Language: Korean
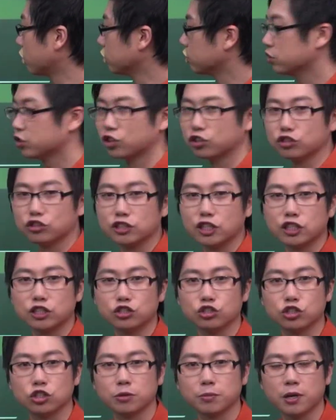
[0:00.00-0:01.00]
heard
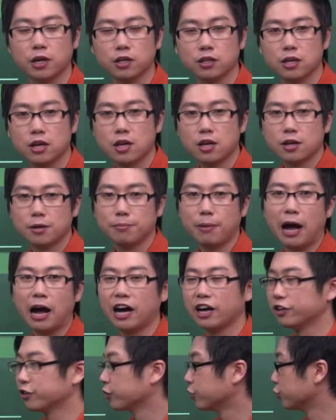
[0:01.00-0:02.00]
적는다든지 이러면
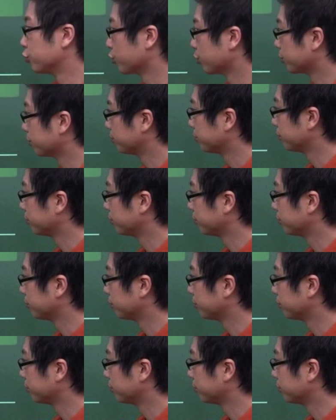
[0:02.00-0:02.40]
망하는 거죠.